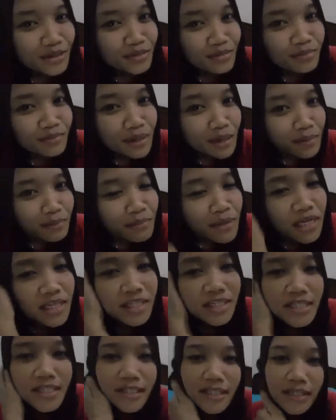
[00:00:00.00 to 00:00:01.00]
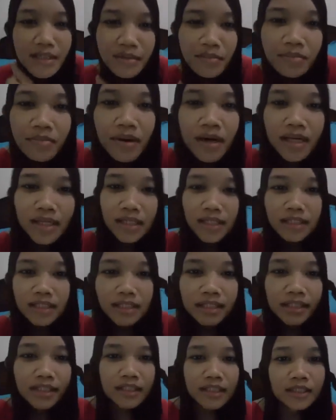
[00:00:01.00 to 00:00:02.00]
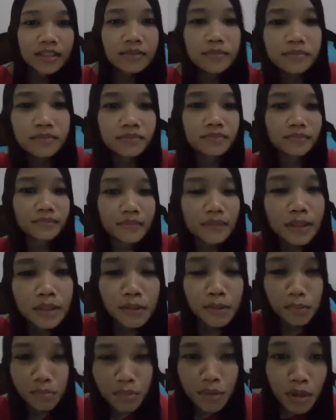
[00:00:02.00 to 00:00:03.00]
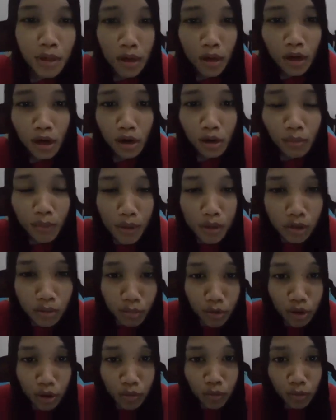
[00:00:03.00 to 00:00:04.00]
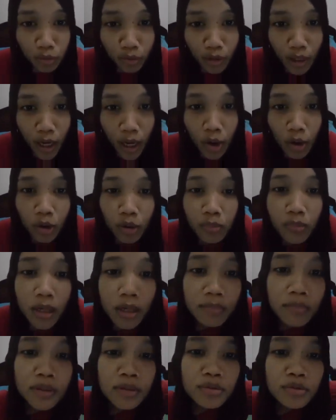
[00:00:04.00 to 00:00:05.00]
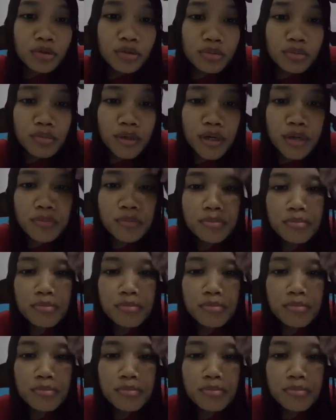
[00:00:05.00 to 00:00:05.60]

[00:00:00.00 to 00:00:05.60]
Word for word: Jumpa Messi kembali Aku berasa umur 10 tahun Maming di rumah